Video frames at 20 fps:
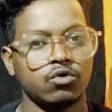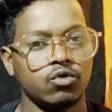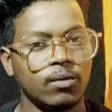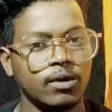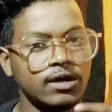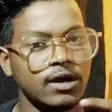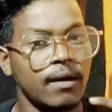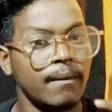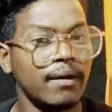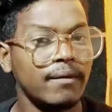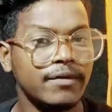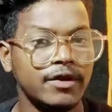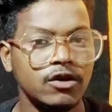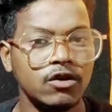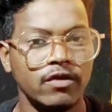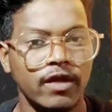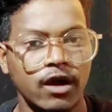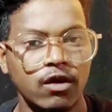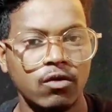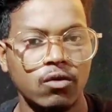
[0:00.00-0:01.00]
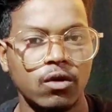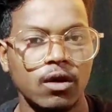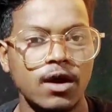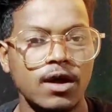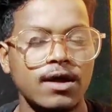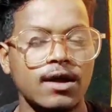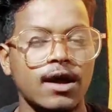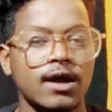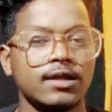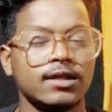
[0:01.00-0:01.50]
তোমরা আমার ভিডিও দেখো
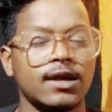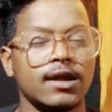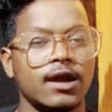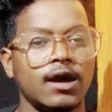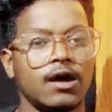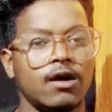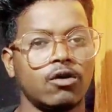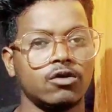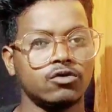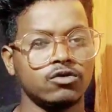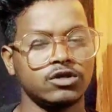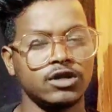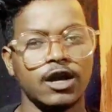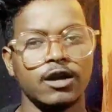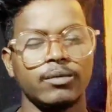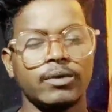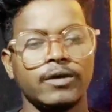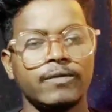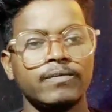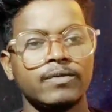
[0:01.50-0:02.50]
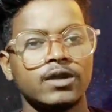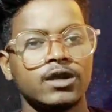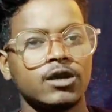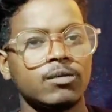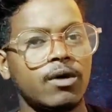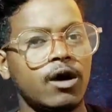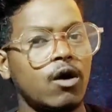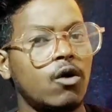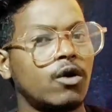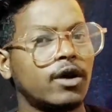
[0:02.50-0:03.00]
তারা হয়তো জানবে
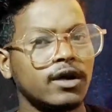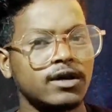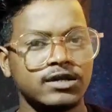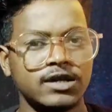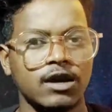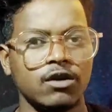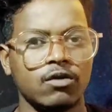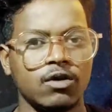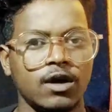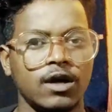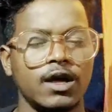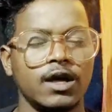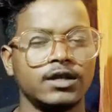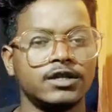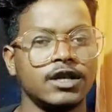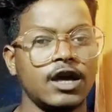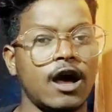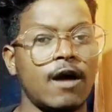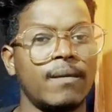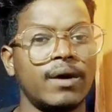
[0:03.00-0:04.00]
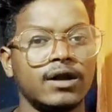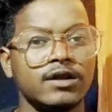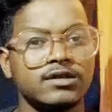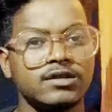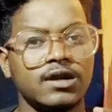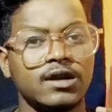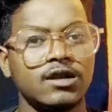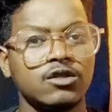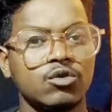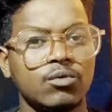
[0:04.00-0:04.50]
কিবা অনেকে জানো না যে আমার
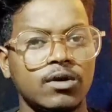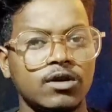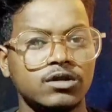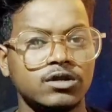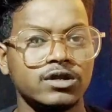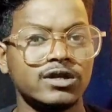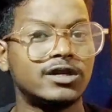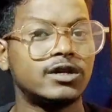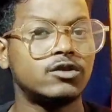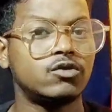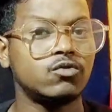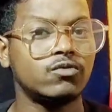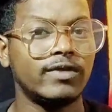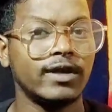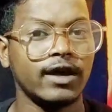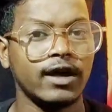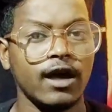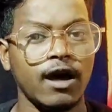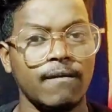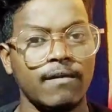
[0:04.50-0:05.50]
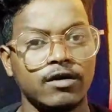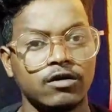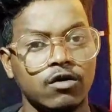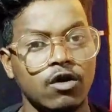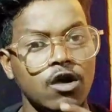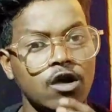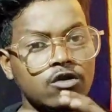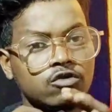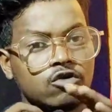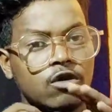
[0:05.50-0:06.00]
রিসেন্টলি তোমার হচ্ছে ইউটিউব থেকে আমার
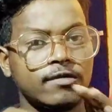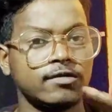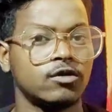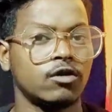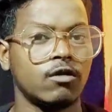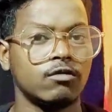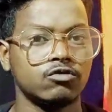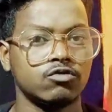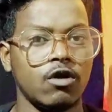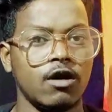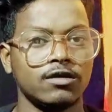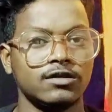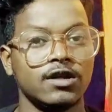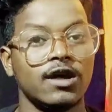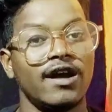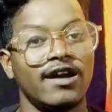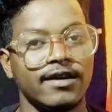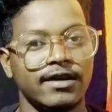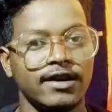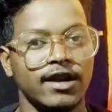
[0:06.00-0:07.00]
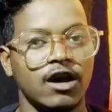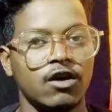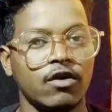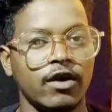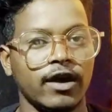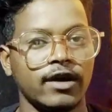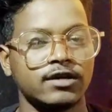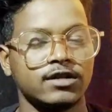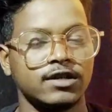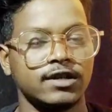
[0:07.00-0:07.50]
সমস্ত রকম শর্ট ডিলেট
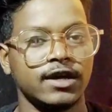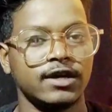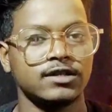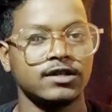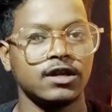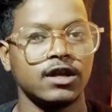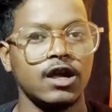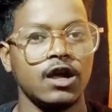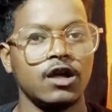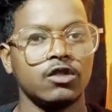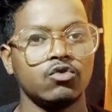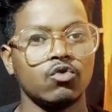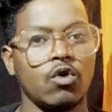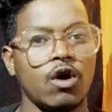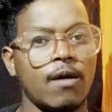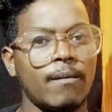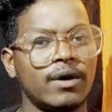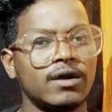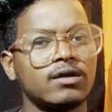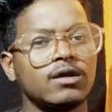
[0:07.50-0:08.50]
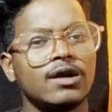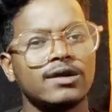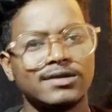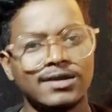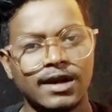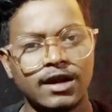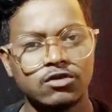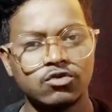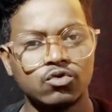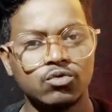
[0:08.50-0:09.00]
হয়ে গেছে ঠিক আছে তো আমার
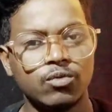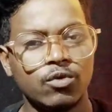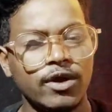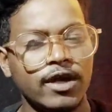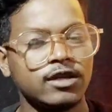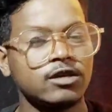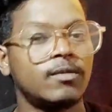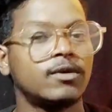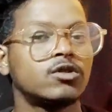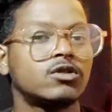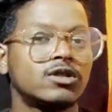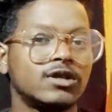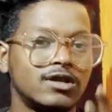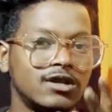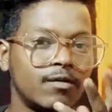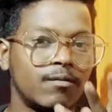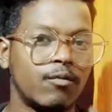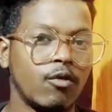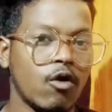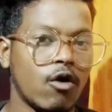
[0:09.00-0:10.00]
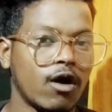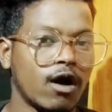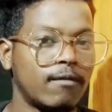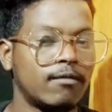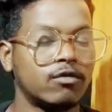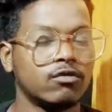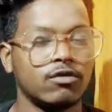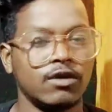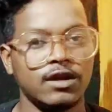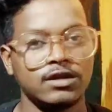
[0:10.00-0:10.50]
চ্যানেলে শুধু পড়ে আছে মাত্র তিনটে ব্লগ
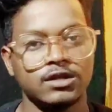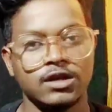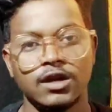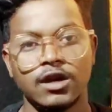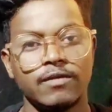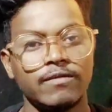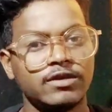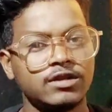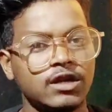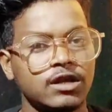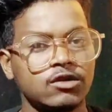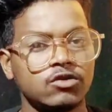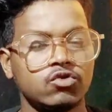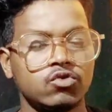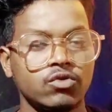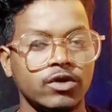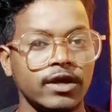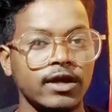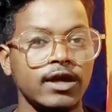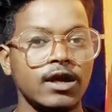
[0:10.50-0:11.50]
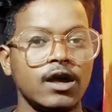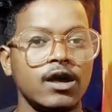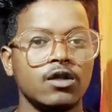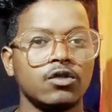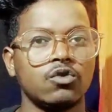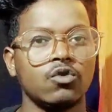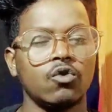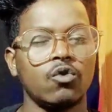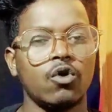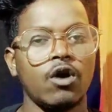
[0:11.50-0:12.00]
আপলোড করা আছে এর বিষয়ে কিছু নেই
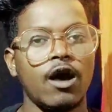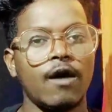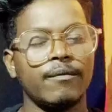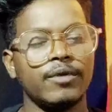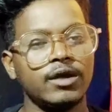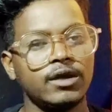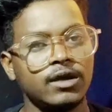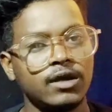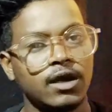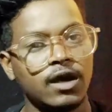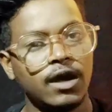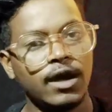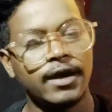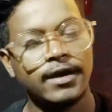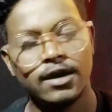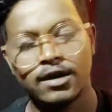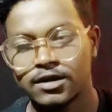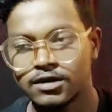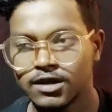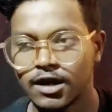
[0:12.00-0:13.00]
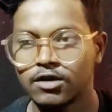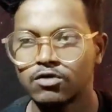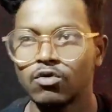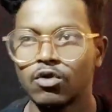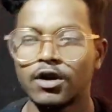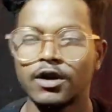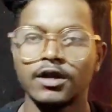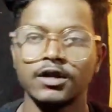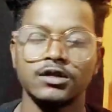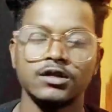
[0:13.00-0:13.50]
তো আমি এটা ডিসাইড
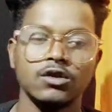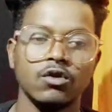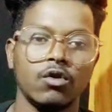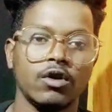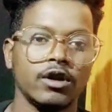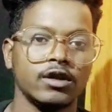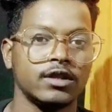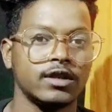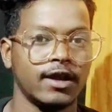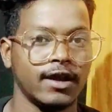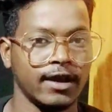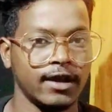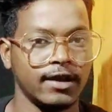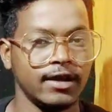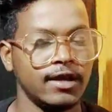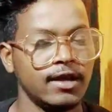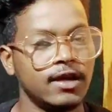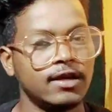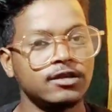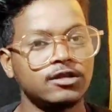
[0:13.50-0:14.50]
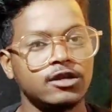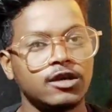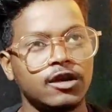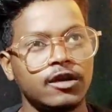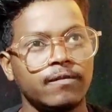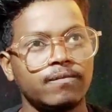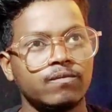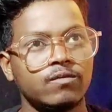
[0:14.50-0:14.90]
করে নিয়েছি অনেক দিন আগে যে